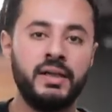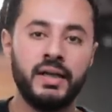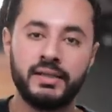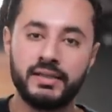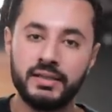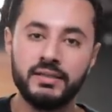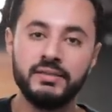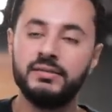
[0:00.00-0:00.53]

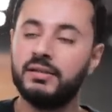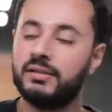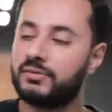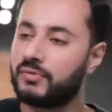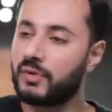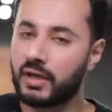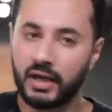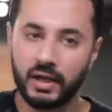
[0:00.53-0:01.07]
اكيد اللي
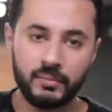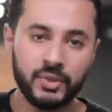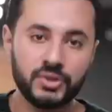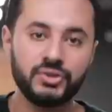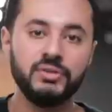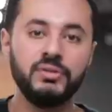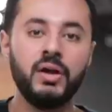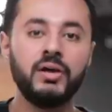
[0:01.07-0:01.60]
اتفرج على
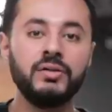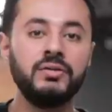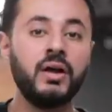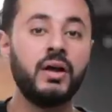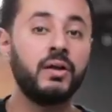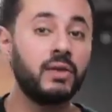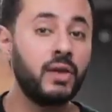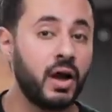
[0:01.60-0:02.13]
الماتش
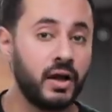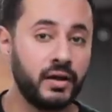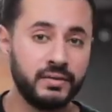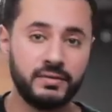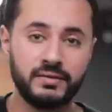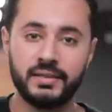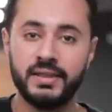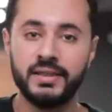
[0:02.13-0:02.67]
النهارده
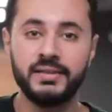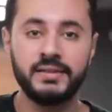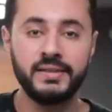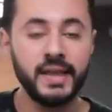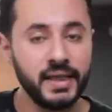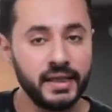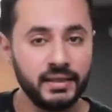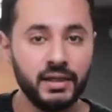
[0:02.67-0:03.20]
لاحظ
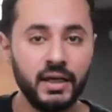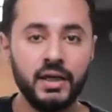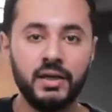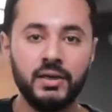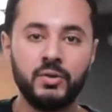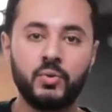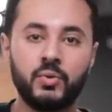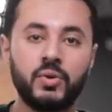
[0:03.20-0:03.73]
ازاي
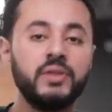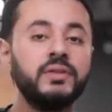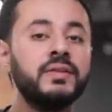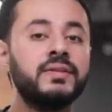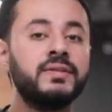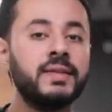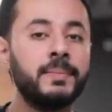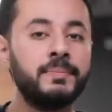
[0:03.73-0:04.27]
الكرات
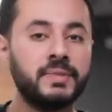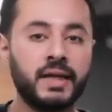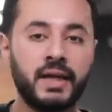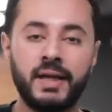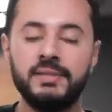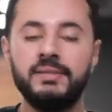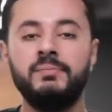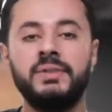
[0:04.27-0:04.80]
الثابته
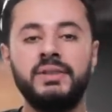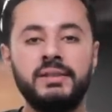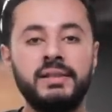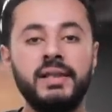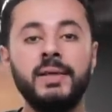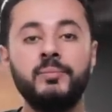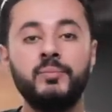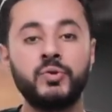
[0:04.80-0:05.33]
كانت
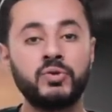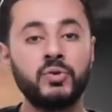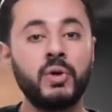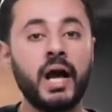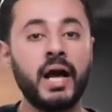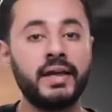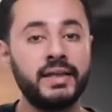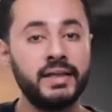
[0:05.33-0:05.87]
بتتلعب
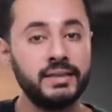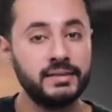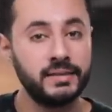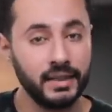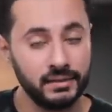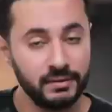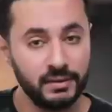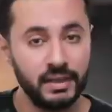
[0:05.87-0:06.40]
بسرعه
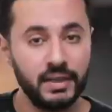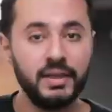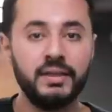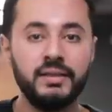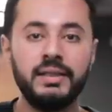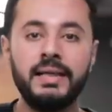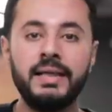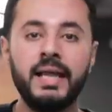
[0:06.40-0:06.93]
جدا
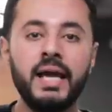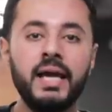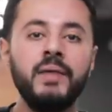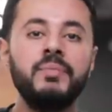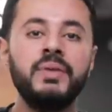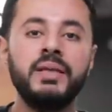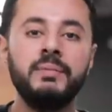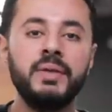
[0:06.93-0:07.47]

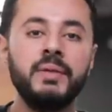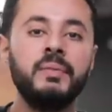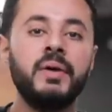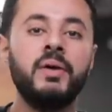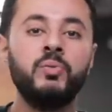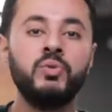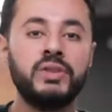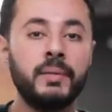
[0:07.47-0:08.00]
للاعب اللي
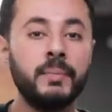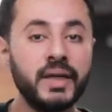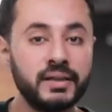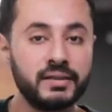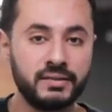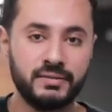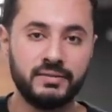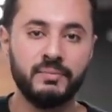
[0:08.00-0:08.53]
بيبقى
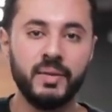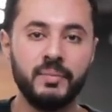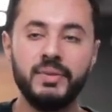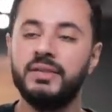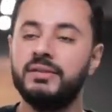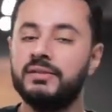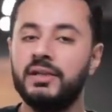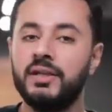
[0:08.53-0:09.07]
متمركز ما
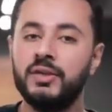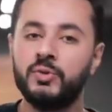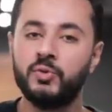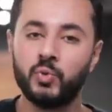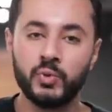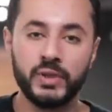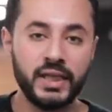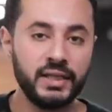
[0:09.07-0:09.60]
بين
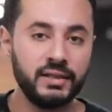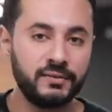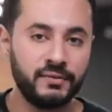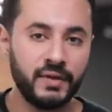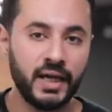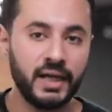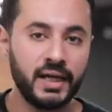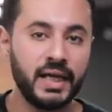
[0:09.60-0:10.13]
ثنائي
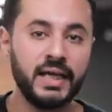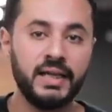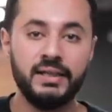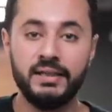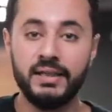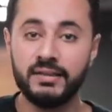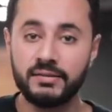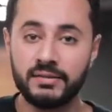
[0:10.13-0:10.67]
دفاع
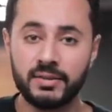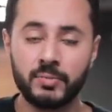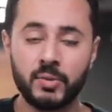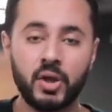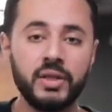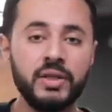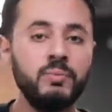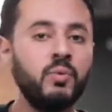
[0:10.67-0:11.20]
الاهلي ياسر
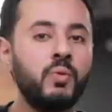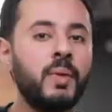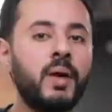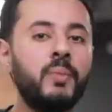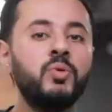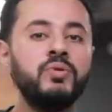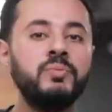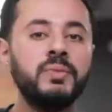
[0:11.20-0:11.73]
ابراهيم
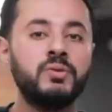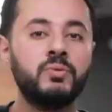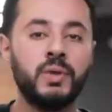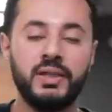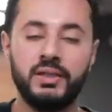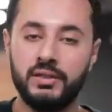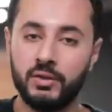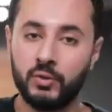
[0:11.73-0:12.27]
ومحمود
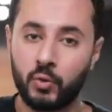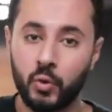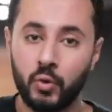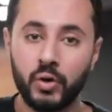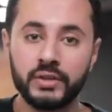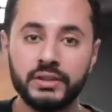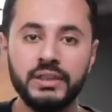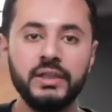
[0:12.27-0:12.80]
متولي
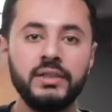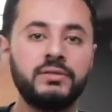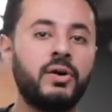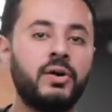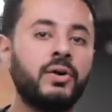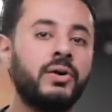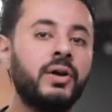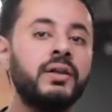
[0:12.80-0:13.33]
الكرة دي
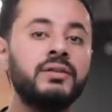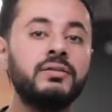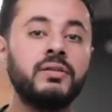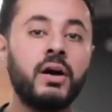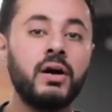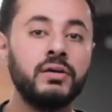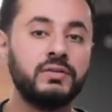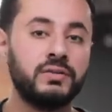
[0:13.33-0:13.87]
اتكررت
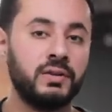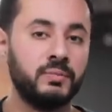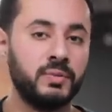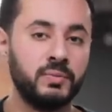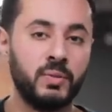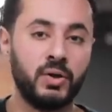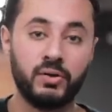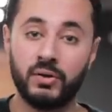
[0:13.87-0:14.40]
اكتر
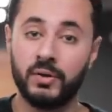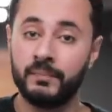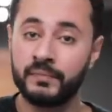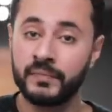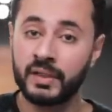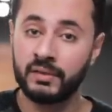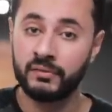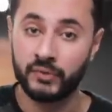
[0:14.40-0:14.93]
من مره
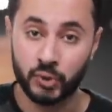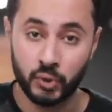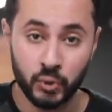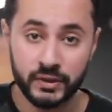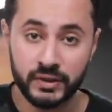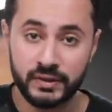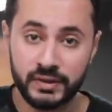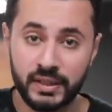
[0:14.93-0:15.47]
في
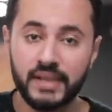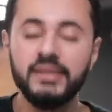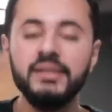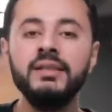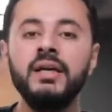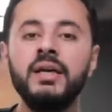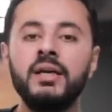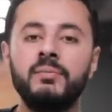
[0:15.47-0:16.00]
الشوط
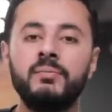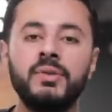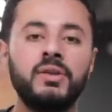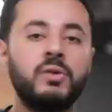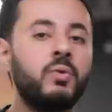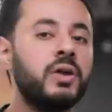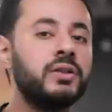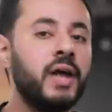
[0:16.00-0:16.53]
الثاني من
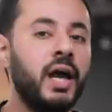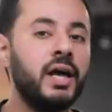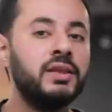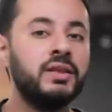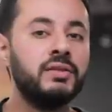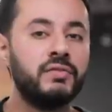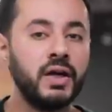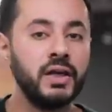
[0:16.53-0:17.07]
الواضح
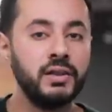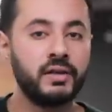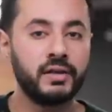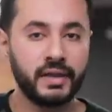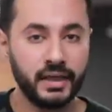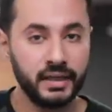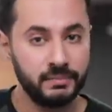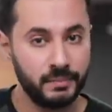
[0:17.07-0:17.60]
ان فايلر
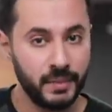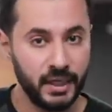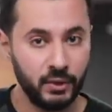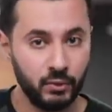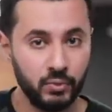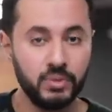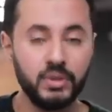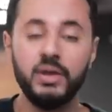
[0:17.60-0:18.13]
خد
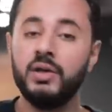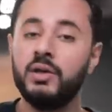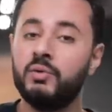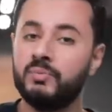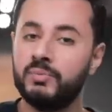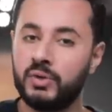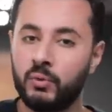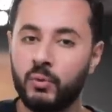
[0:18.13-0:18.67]
باله
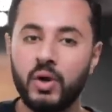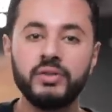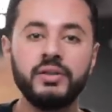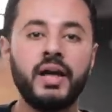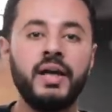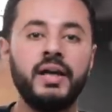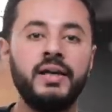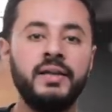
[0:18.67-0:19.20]
من
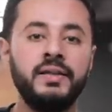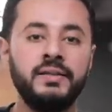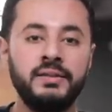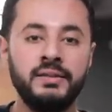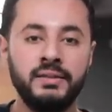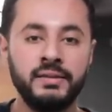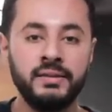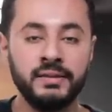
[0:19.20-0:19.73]
الواضح
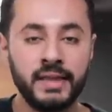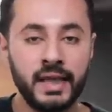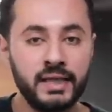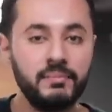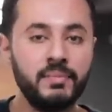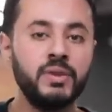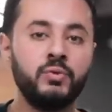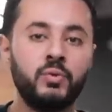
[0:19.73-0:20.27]
ان
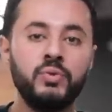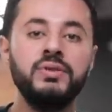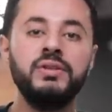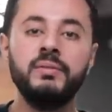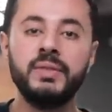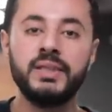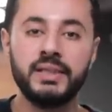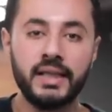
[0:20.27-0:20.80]
دايما كنت
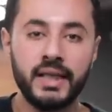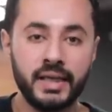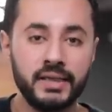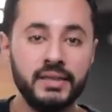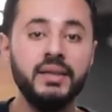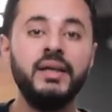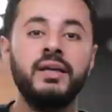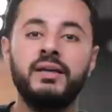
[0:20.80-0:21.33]

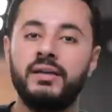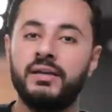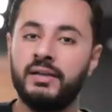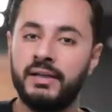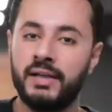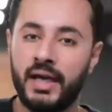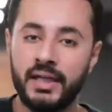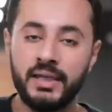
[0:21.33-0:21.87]
بتلاقي
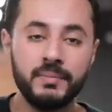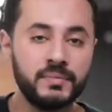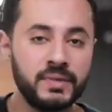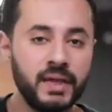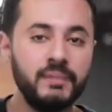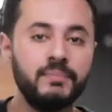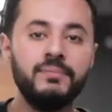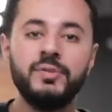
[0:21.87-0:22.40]
اللعيب
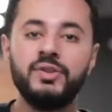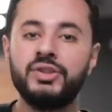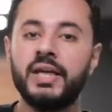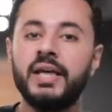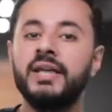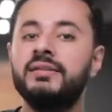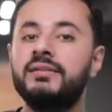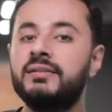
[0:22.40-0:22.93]
ده مش
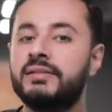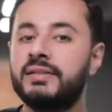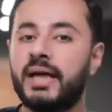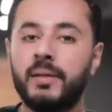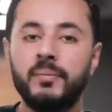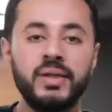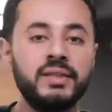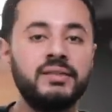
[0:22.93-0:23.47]
قادر
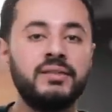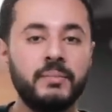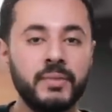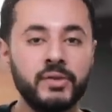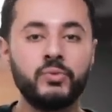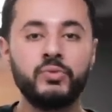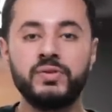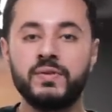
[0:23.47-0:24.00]
يعمل
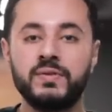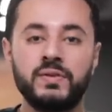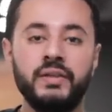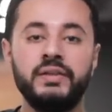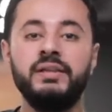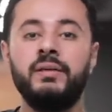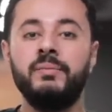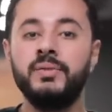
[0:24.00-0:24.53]
التمركز
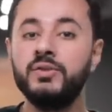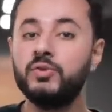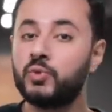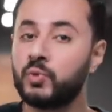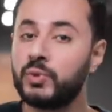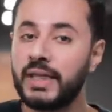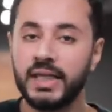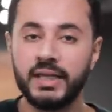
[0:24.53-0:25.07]
الصحيح بين
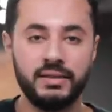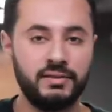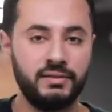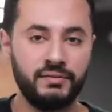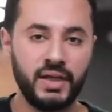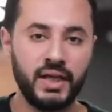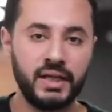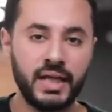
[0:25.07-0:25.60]
ثنائي
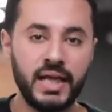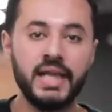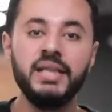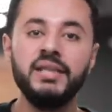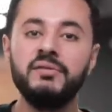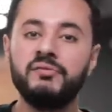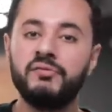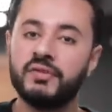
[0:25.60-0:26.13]
دفاع
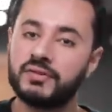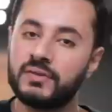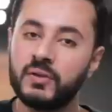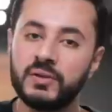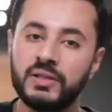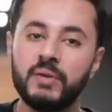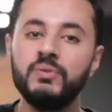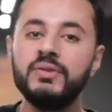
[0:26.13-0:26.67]
الاهلي
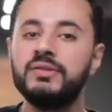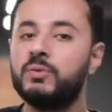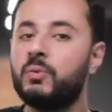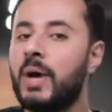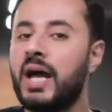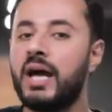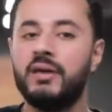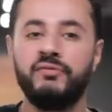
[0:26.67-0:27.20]
فصن داونز
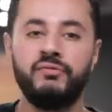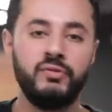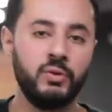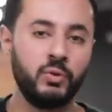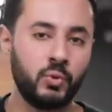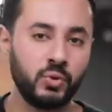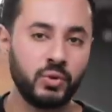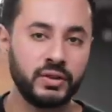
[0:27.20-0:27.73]
وقف
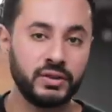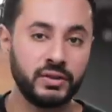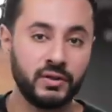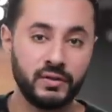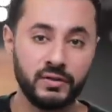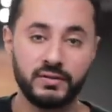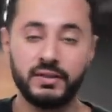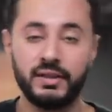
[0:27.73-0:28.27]
الكوره دي
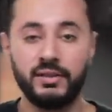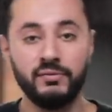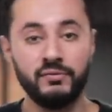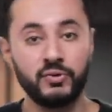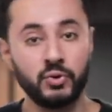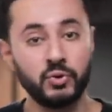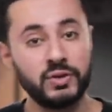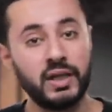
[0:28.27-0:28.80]
خالص لكن في
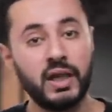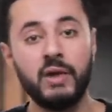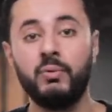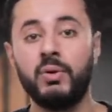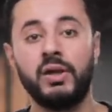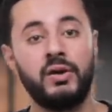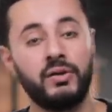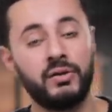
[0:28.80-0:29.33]
الشوط
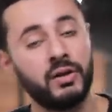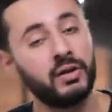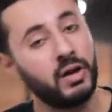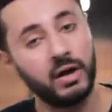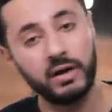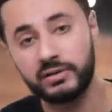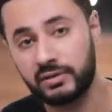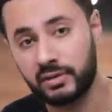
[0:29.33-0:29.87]
الاول
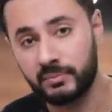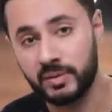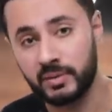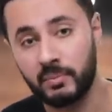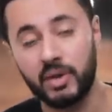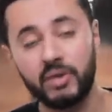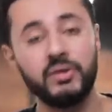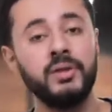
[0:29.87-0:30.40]
قررها اكتر
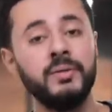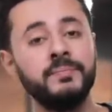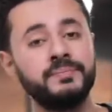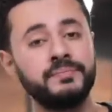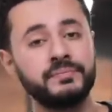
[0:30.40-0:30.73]
من مره